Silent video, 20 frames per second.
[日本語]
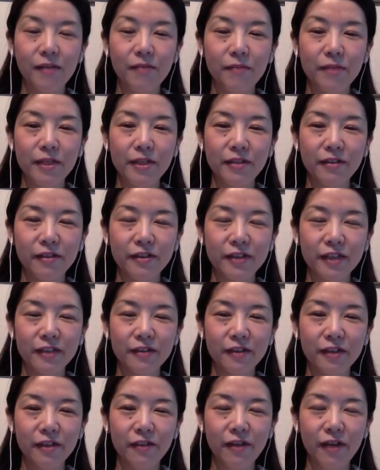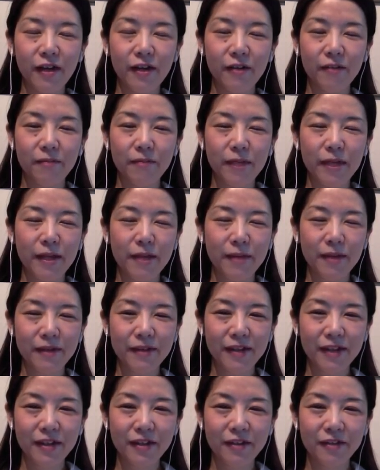ミスをした時はバレま
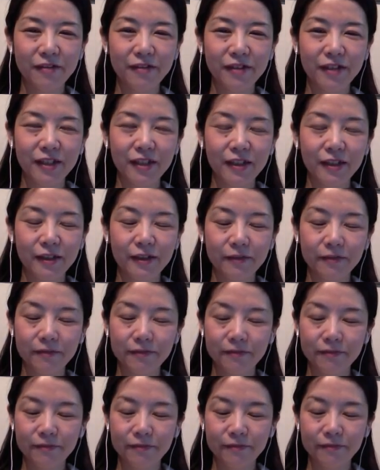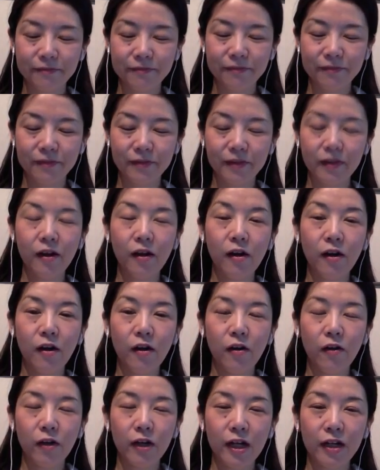せんように
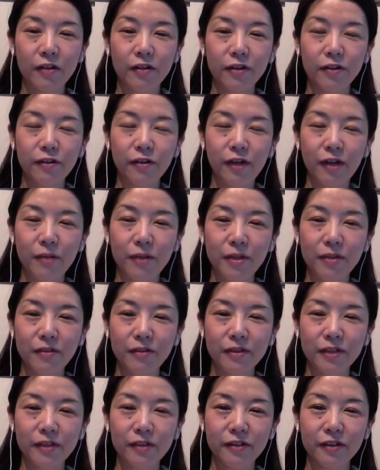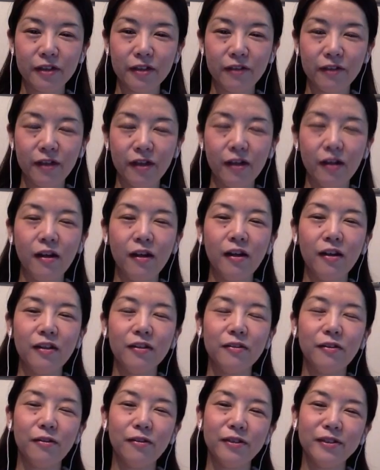他の人がミスをした時は
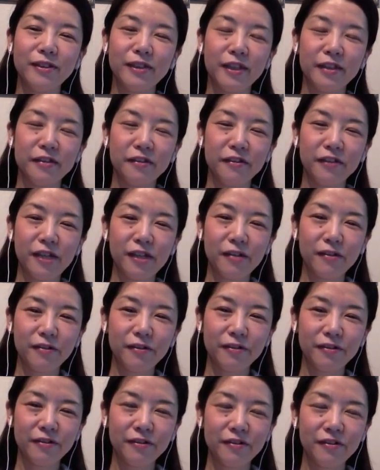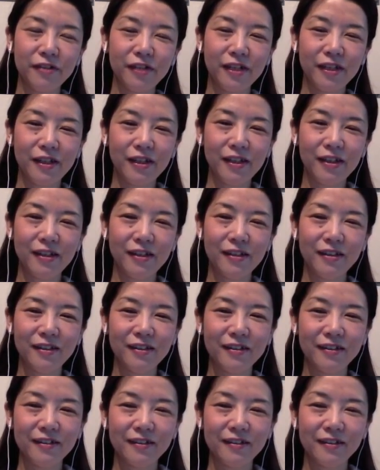どうしてそんなことするかな